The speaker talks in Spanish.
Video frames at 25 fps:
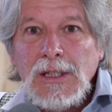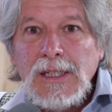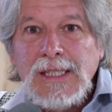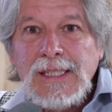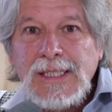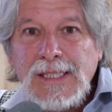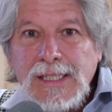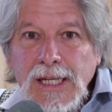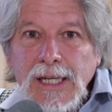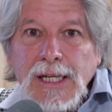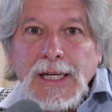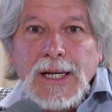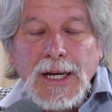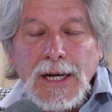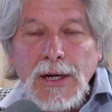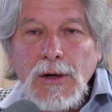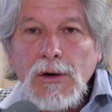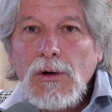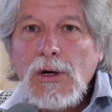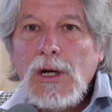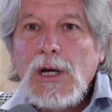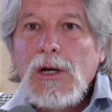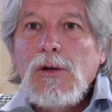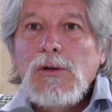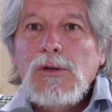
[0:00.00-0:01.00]
Sí
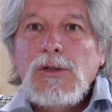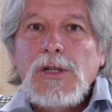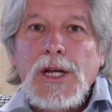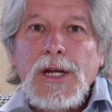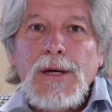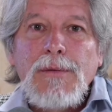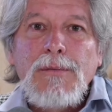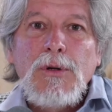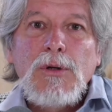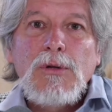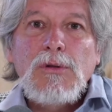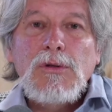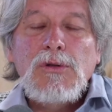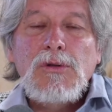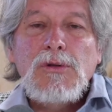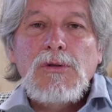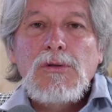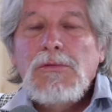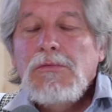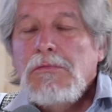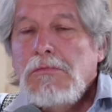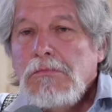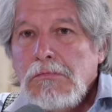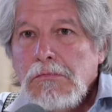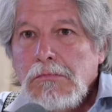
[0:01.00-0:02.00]
creo que los gremios
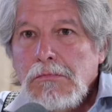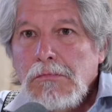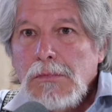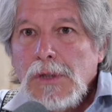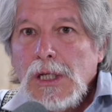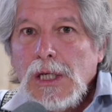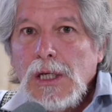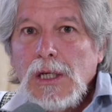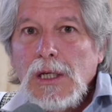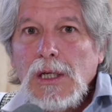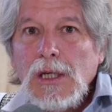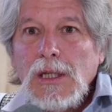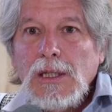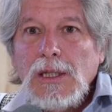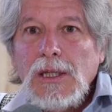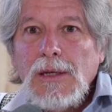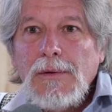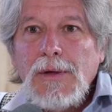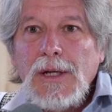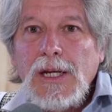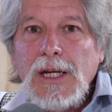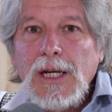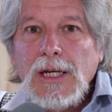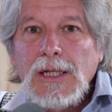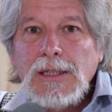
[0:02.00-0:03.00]

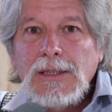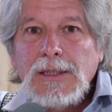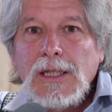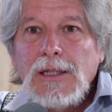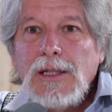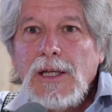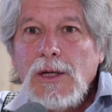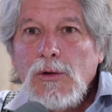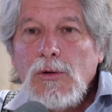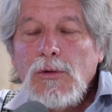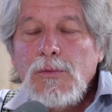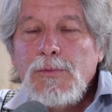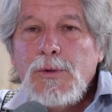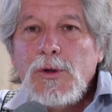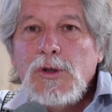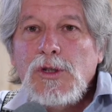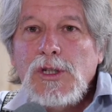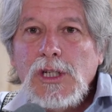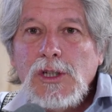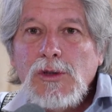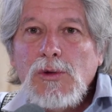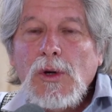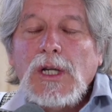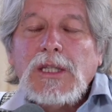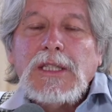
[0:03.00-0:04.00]
deberían tener un
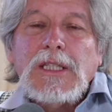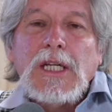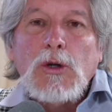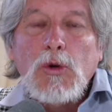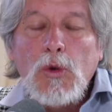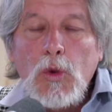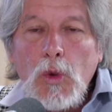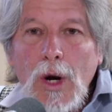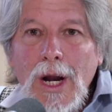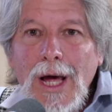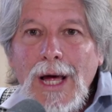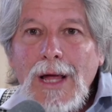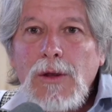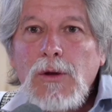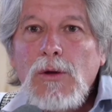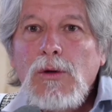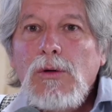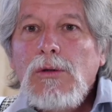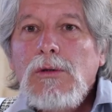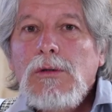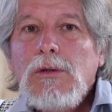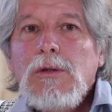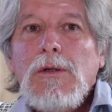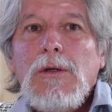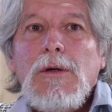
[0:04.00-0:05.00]
proceso articulado
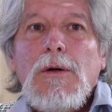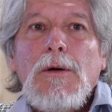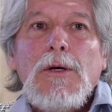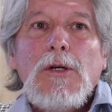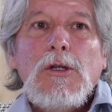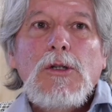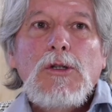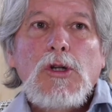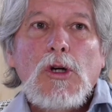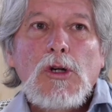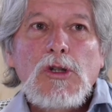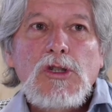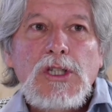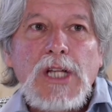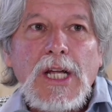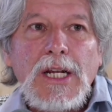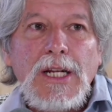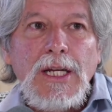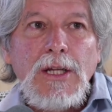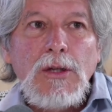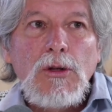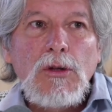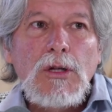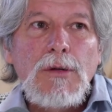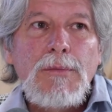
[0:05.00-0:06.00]

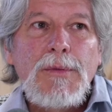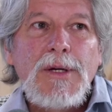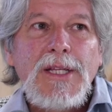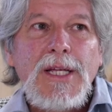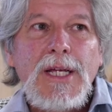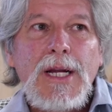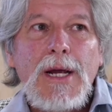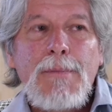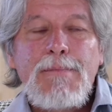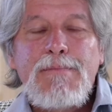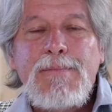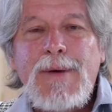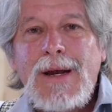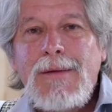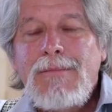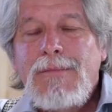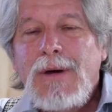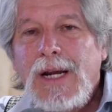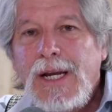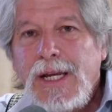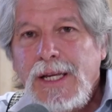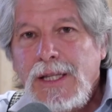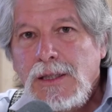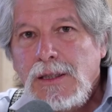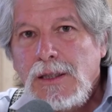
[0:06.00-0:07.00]
sostenido de manera
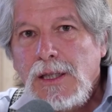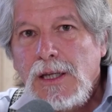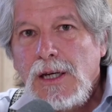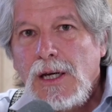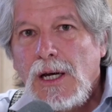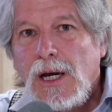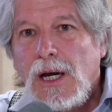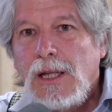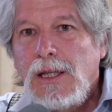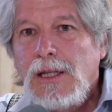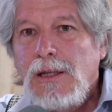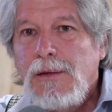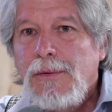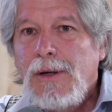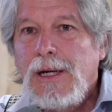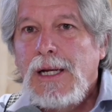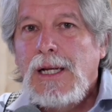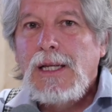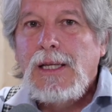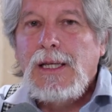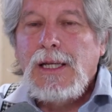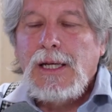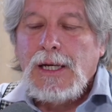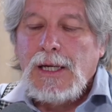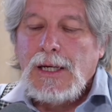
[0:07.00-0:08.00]
permanente a
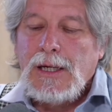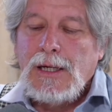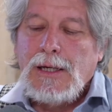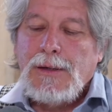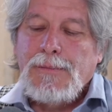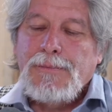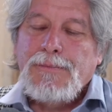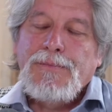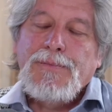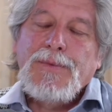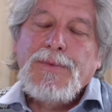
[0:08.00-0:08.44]
nivel de,